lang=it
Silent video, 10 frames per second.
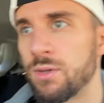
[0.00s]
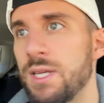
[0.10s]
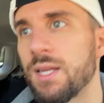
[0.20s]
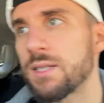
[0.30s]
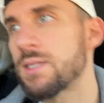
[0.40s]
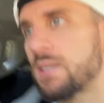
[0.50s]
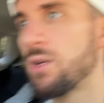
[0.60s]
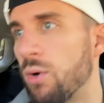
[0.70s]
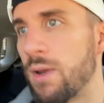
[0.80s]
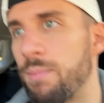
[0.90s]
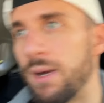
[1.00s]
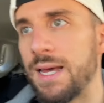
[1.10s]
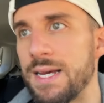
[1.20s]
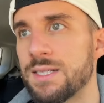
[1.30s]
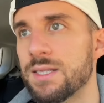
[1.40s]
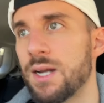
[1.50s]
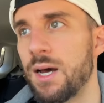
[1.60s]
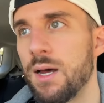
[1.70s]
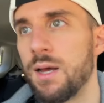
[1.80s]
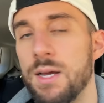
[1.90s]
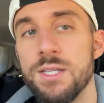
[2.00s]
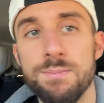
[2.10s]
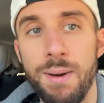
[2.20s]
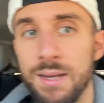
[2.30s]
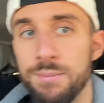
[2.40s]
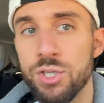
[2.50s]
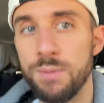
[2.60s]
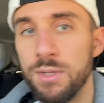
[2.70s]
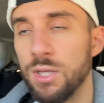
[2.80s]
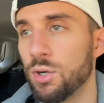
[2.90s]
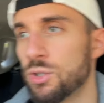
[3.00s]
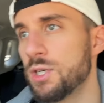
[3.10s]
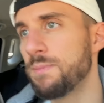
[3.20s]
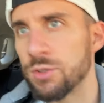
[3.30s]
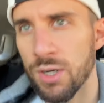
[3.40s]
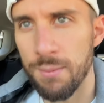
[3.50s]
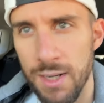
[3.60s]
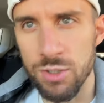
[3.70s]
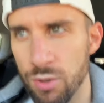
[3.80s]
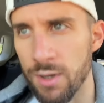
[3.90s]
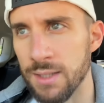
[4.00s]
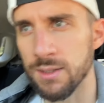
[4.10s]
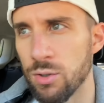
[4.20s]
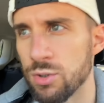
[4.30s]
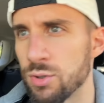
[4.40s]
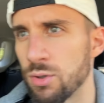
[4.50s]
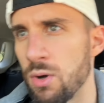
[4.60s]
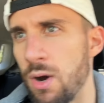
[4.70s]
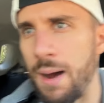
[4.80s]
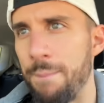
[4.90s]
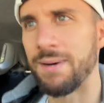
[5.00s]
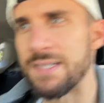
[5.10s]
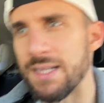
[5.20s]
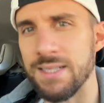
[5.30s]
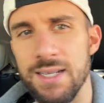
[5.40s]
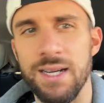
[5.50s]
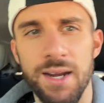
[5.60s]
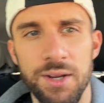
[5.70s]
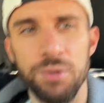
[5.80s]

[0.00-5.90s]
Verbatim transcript: direzione palestra, spalle bicipiti oggi c'è una bella giornata oggi sono abbastanza carico